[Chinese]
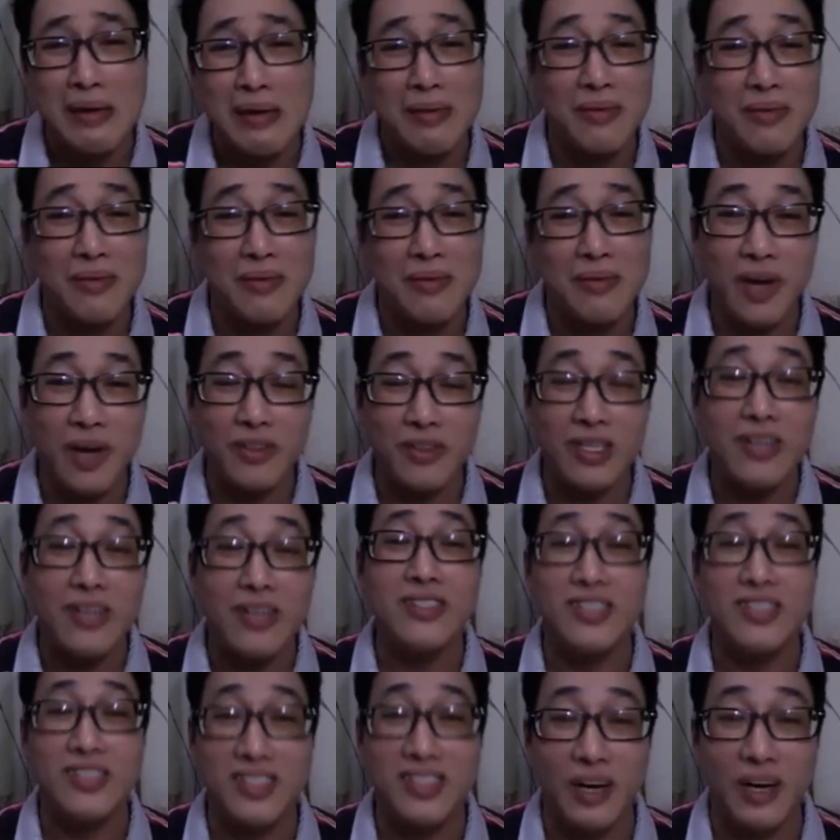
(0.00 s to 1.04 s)
好像很
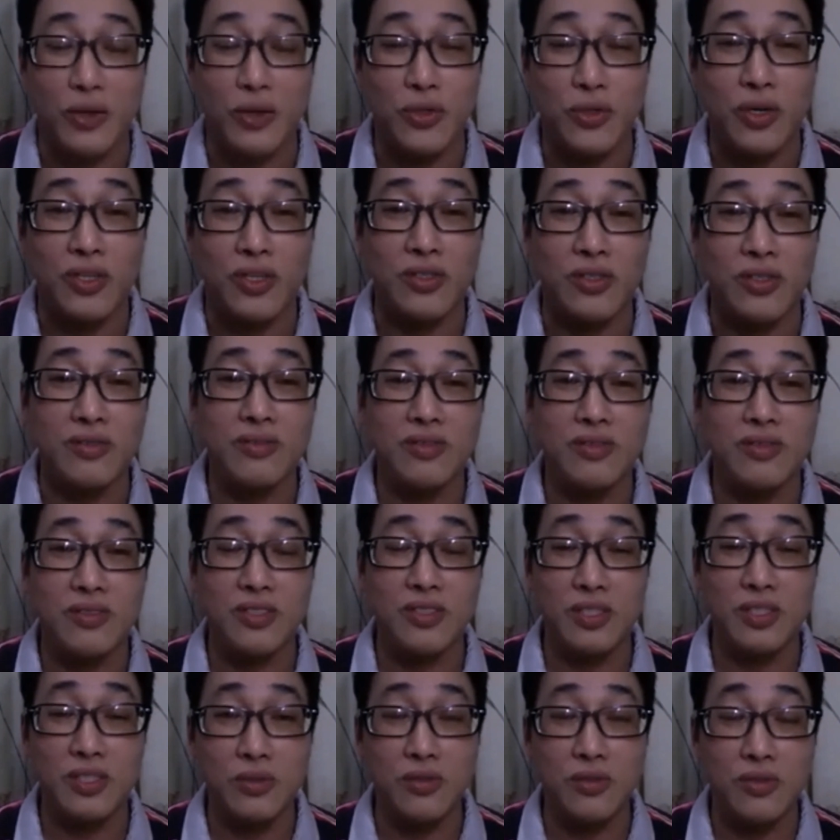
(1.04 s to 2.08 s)
小，所以
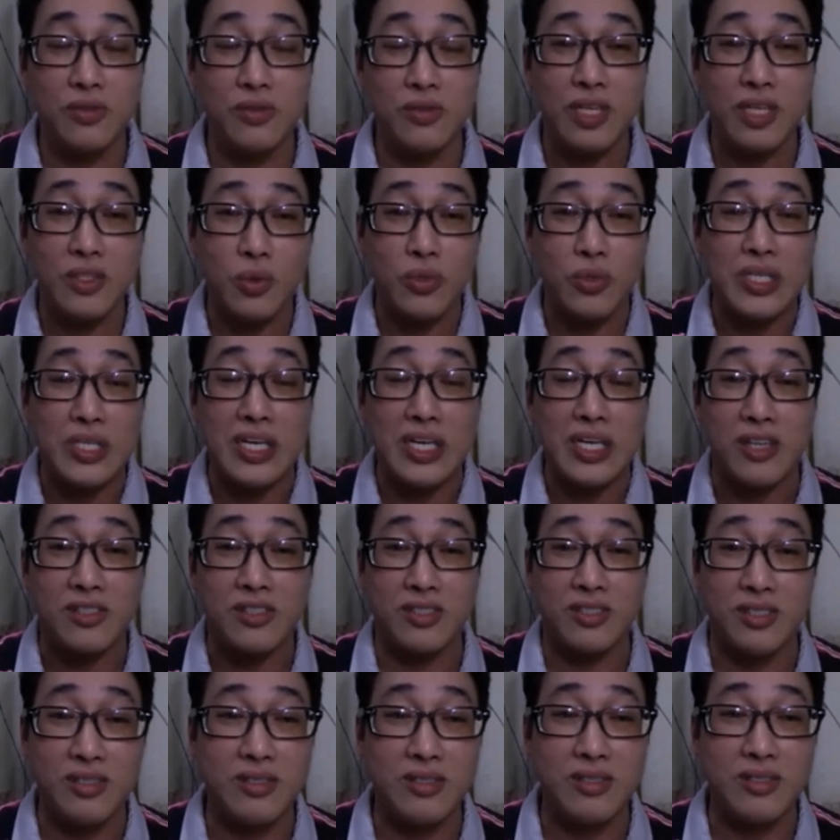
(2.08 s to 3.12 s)
就那种野
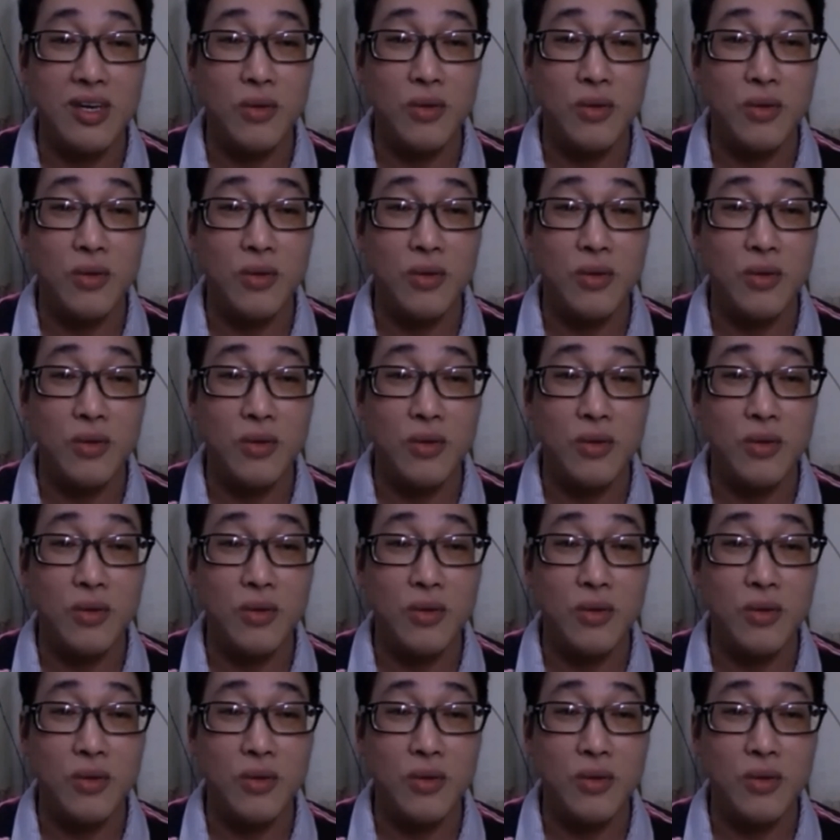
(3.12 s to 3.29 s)
心，